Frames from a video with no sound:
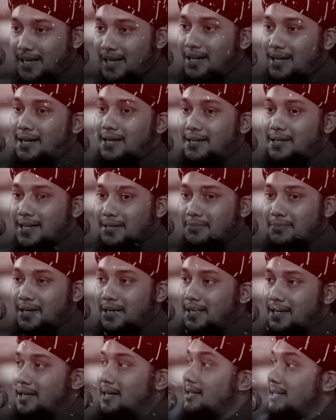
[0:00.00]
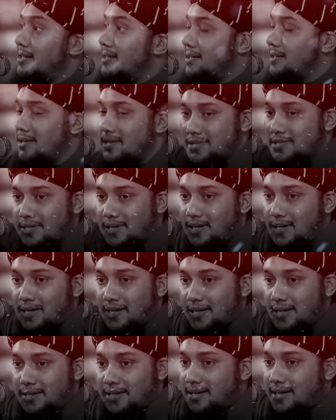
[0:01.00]
আল্লাহর ডাক মানে কি হাইয়া আল্লাহ সালা
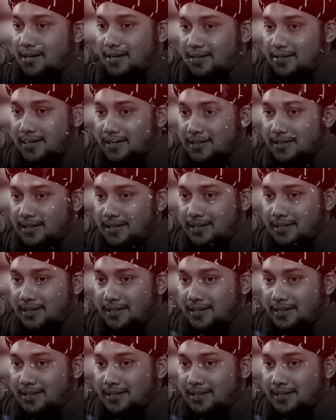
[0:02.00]
এটা আল্লাহর ডাক না